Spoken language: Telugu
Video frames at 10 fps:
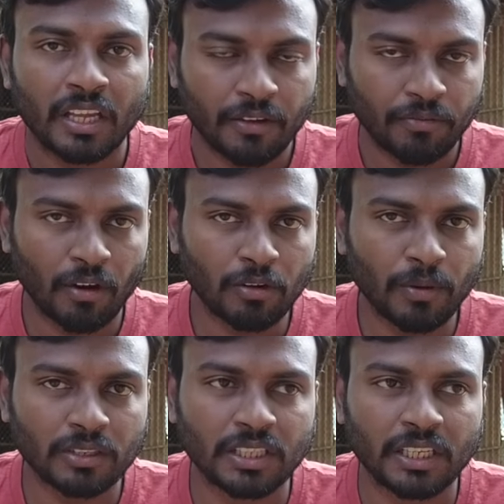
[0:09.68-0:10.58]
ఈ ఫౌల్
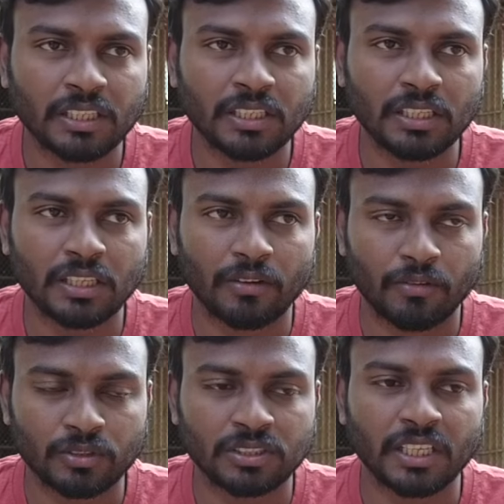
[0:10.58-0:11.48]
పాక్స్ అనేది
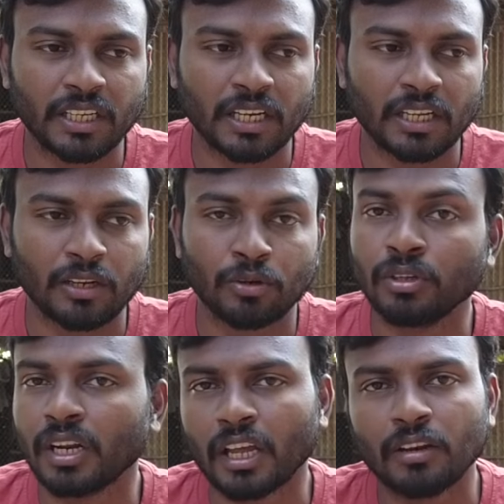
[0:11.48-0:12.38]
వస్తే కనుక రెండు
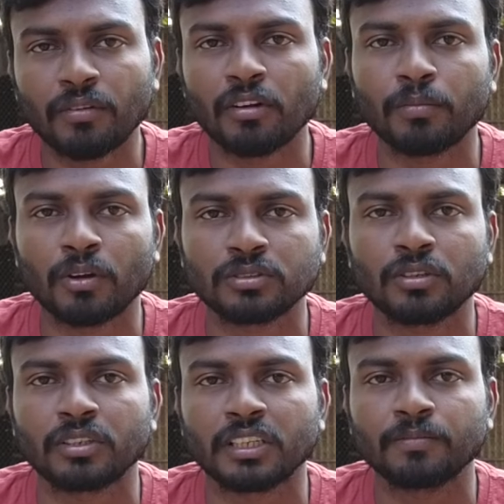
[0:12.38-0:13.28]
రకాల ఫౌల్ పాక్స్లు
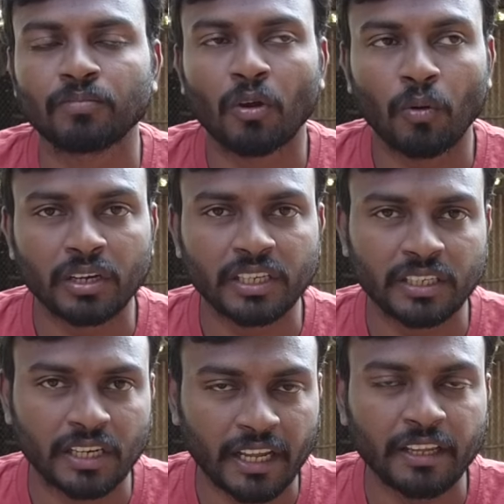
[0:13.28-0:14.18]
ఉంటాయి ఒకటి
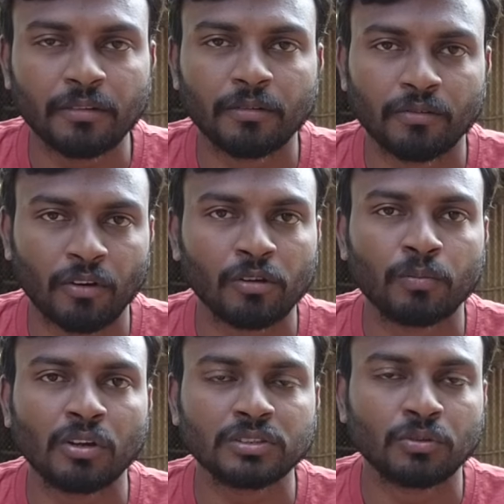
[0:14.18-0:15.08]
డ్రై ఫౌల్
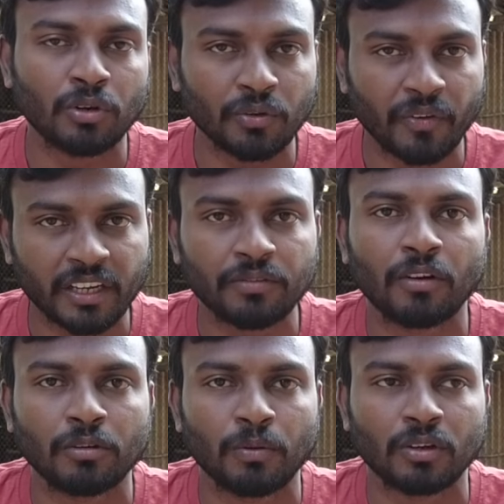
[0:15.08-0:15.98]
పాక్స్ ఇంకోటి వెట్
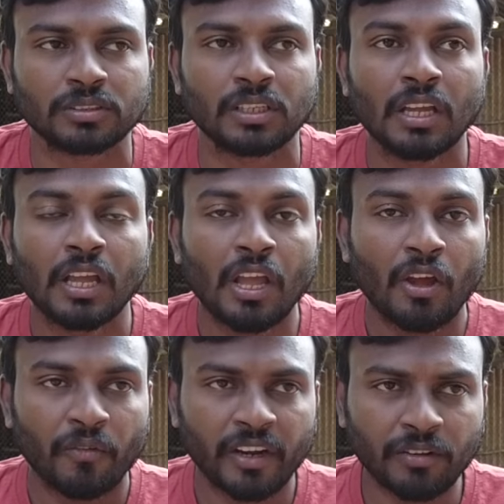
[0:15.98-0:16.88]
ఫౌల్ పాక్స్
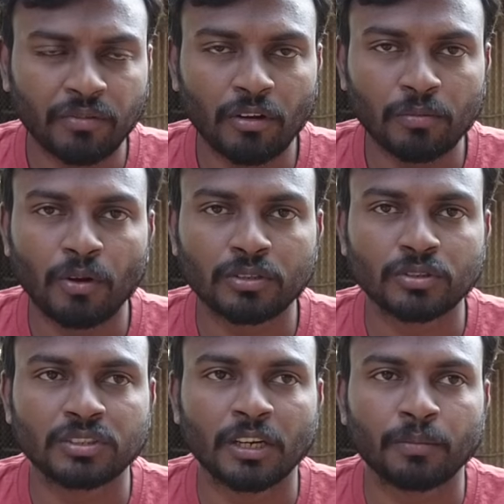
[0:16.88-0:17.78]
వెట్ ఫౌల్ పాక్స్
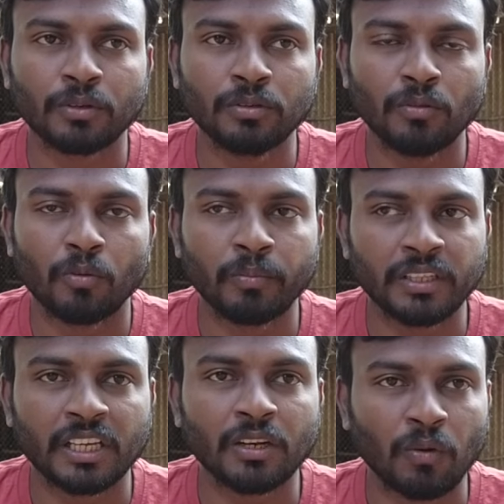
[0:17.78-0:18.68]
వచ్చినప్పుడు మీ
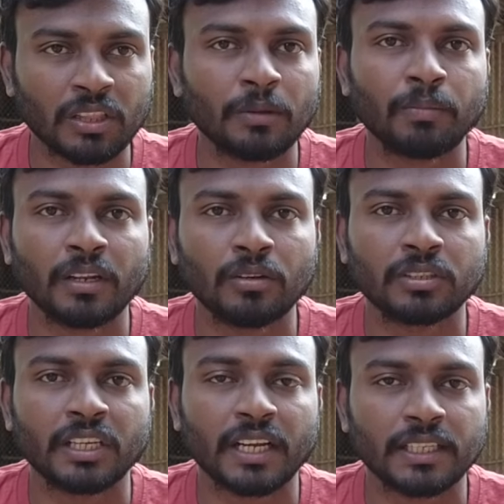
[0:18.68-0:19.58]
దగ్గర వంద పిల్లలు
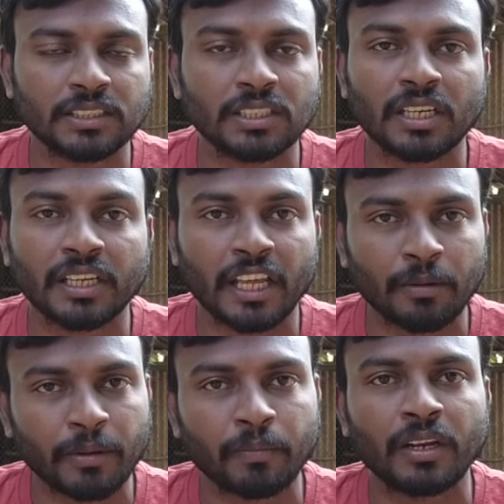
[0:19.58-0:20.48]
ఉంటే ఖచ్చితంగా
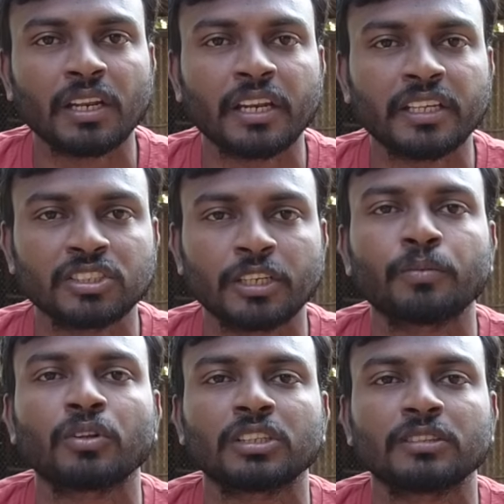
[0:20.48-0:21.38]
ఎనభై పిల్లలు అనేవి
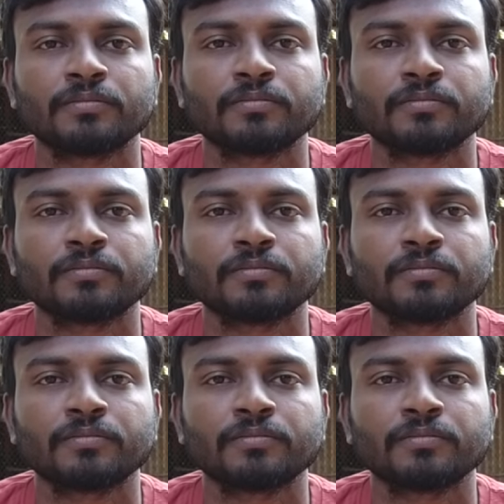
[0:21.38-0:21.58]
చనిపోతాయి